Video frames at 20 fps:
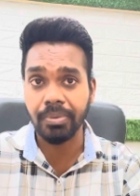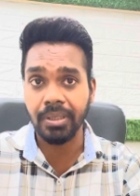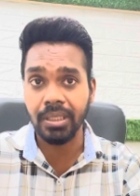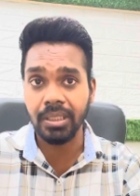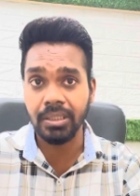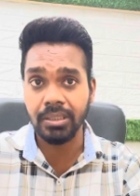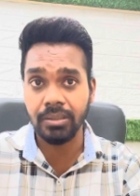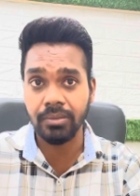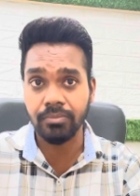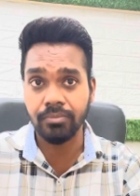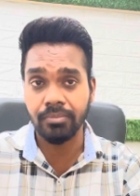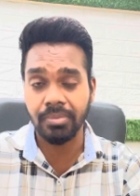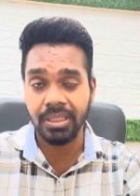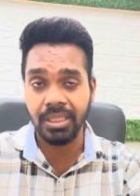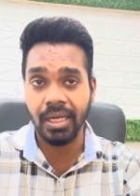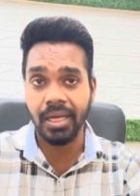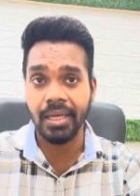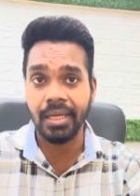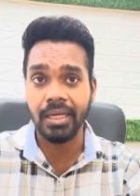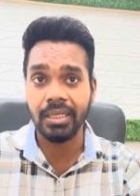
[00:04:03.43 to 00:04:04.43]
पे
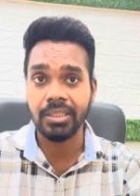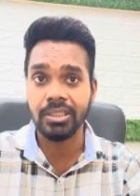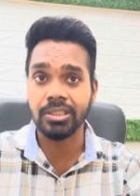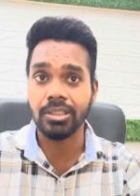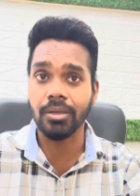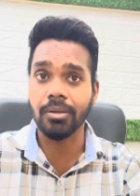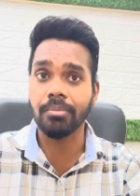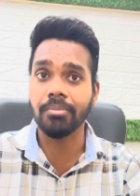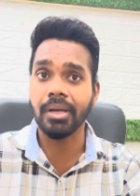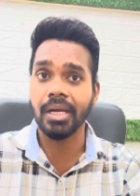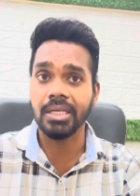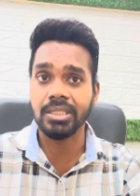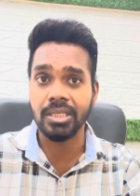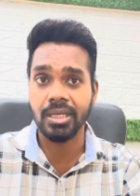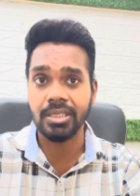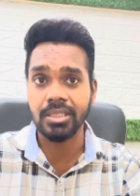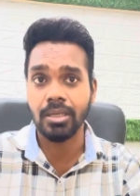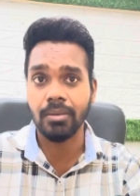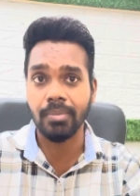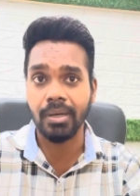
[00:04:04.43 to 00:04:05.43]
बताया कि सैम भाई
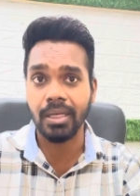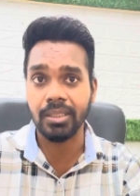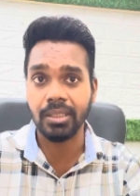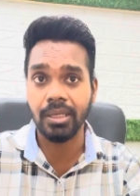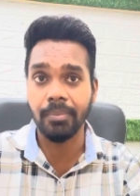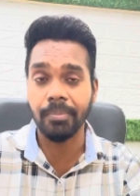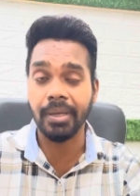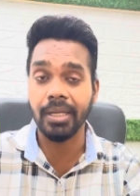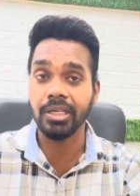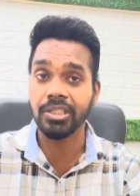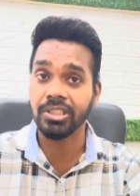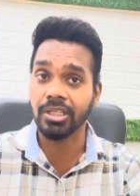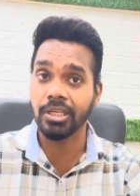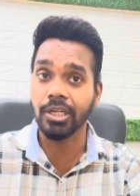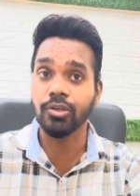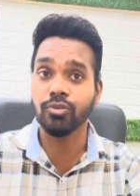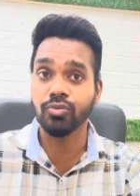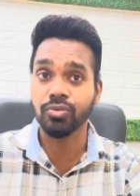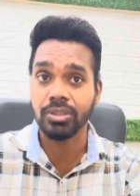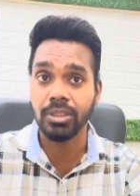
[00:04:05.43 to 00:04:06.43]
ऐसा ऐसा बात है मैंने
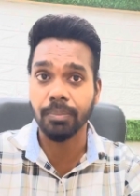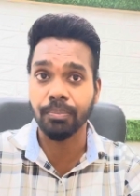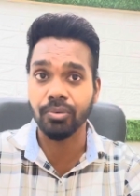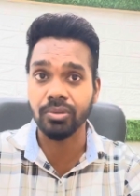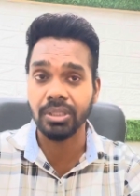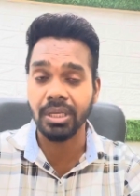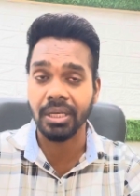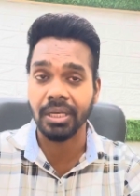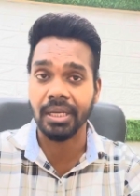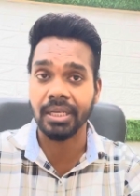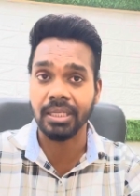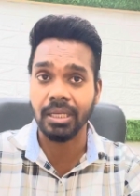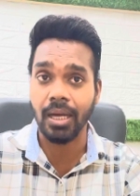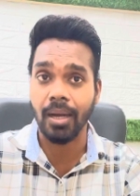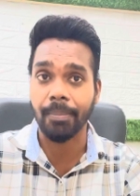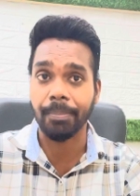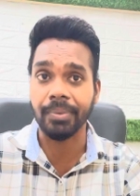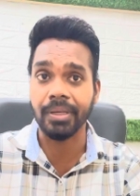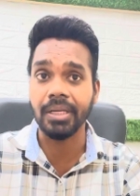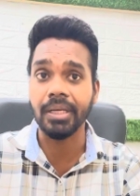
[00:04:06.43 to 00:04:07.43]
सडन उनसे पूछा कहीं
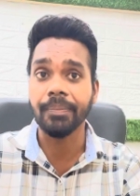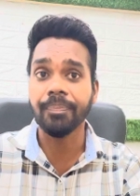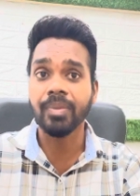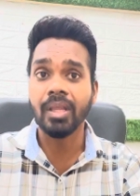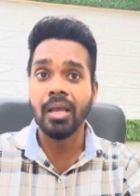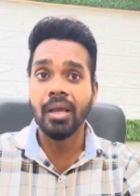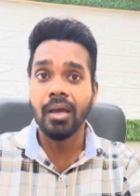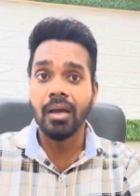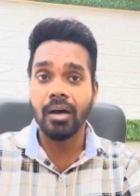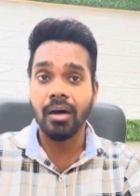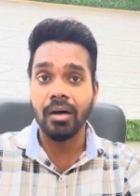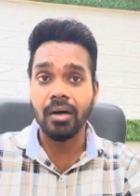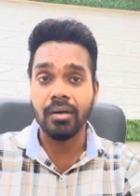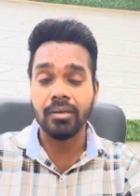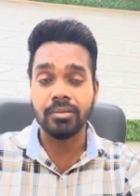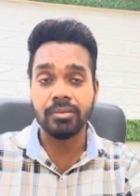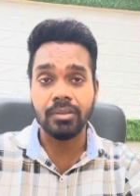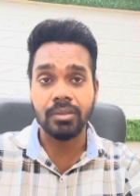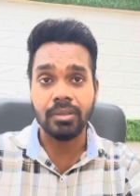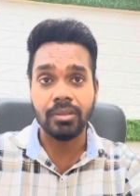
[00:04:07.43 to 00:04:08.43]
आपने
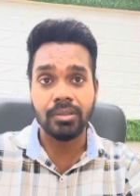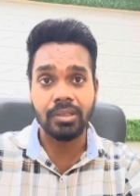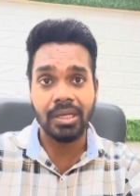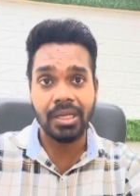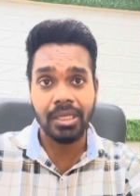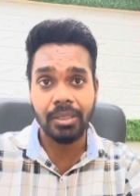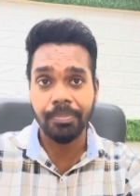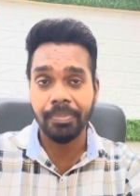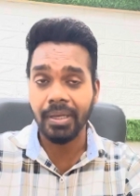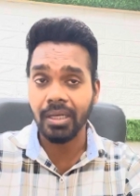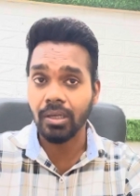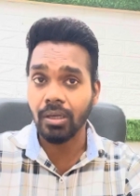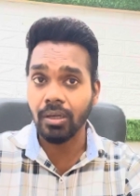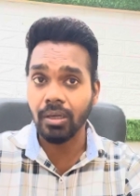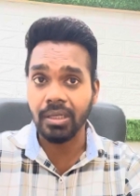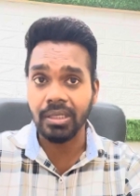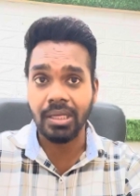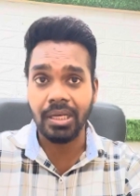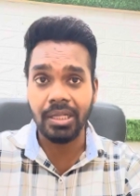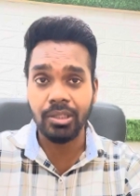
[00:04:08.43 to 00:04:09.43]
लिंक पे
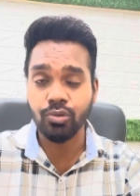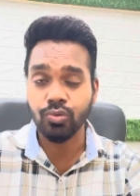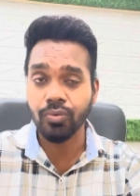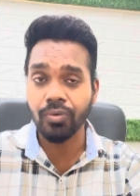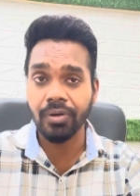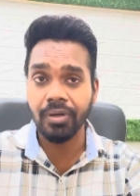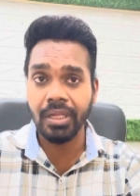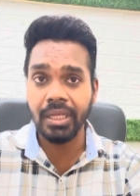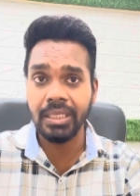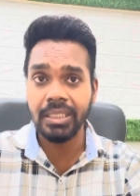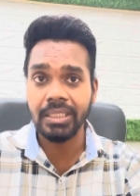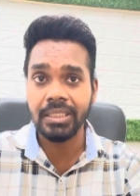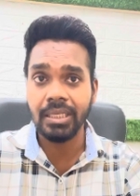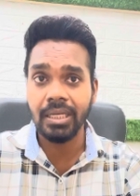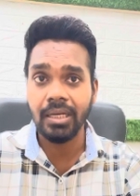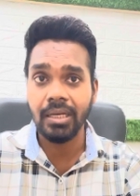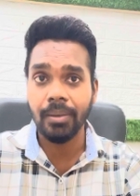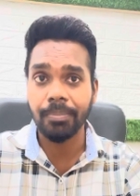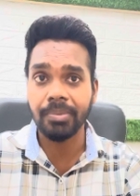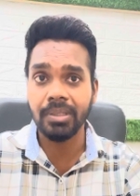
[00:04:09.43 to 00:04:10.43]
क्लिक नहीं
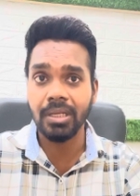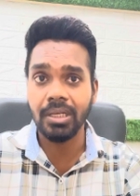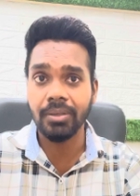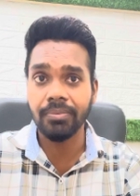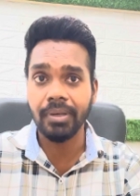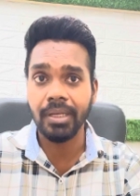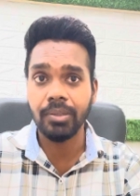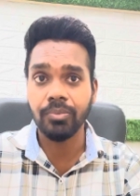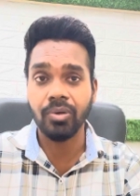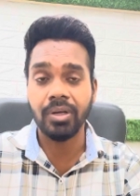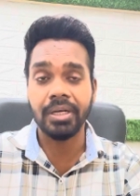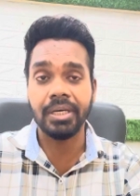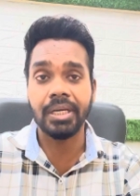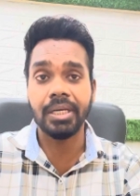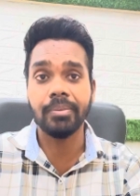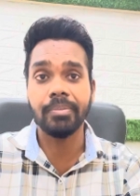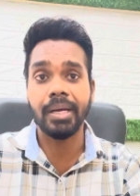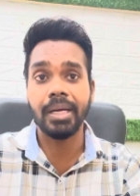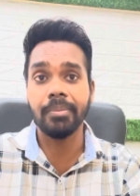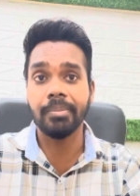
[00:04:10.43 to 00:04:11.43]
किया आपने अली भाई बोला
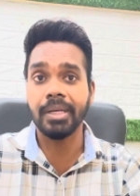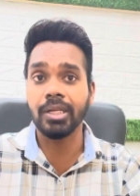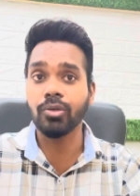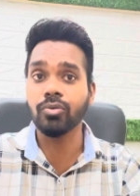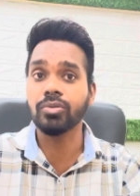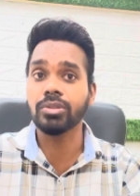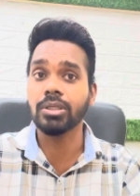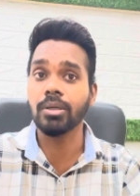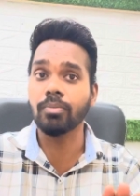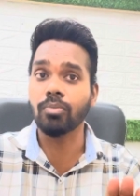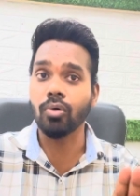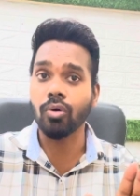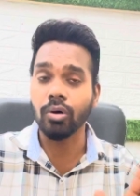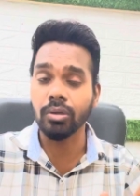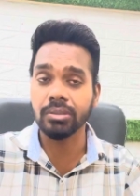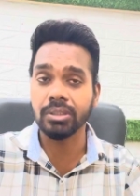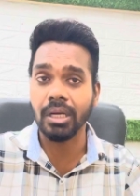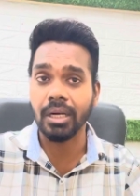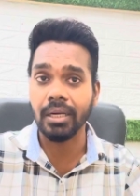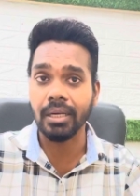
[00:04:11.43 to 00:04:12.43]
नहीं भाई मैंने उसे
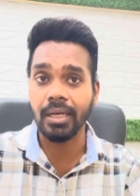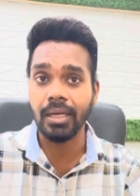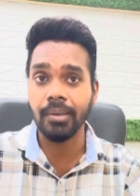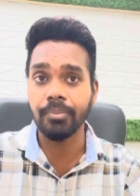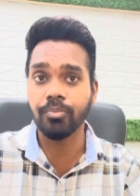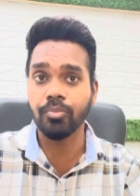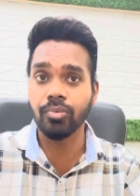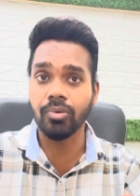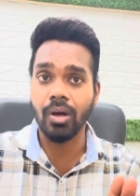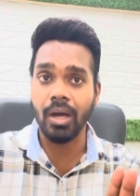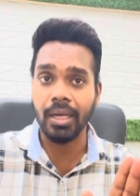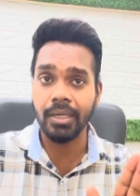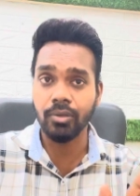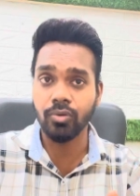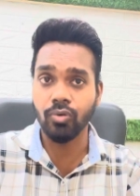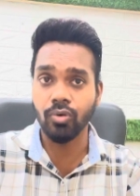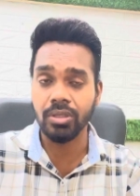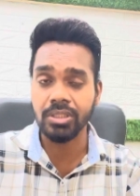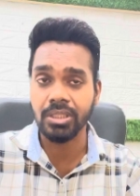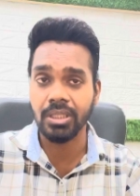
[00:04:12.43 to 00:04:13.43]
बहुत झाड़ा गाली
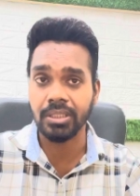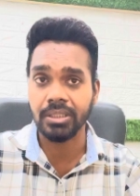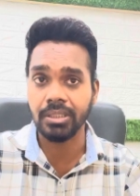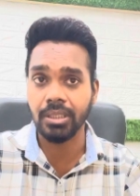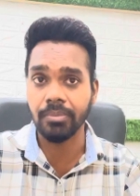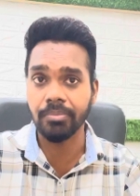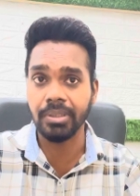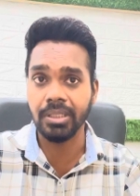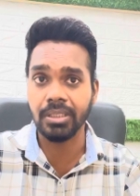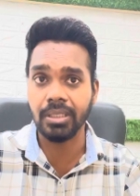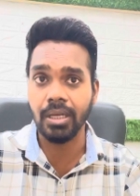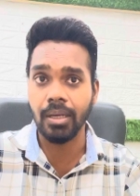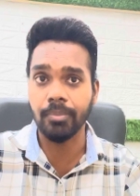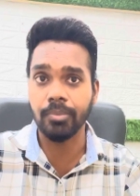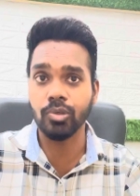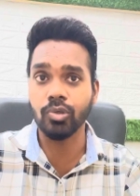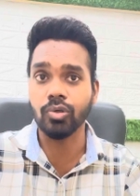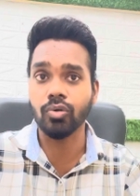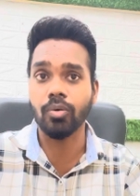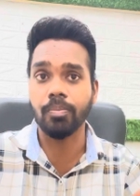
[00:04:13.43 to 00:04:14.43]
ग्लॉस तक के भी किया
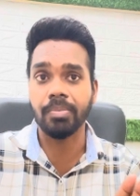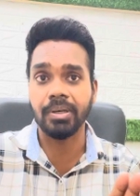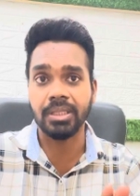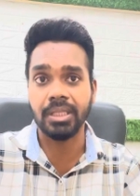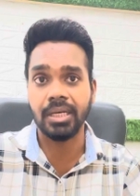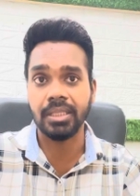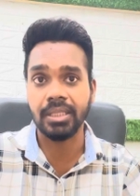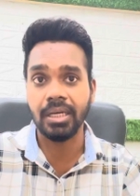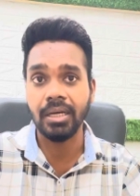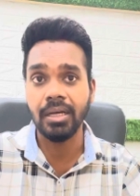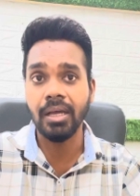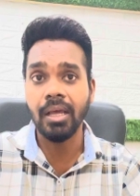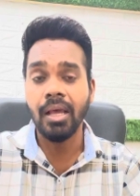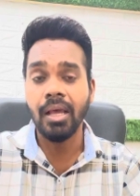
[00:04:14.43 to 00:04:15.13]
मेरे को पता था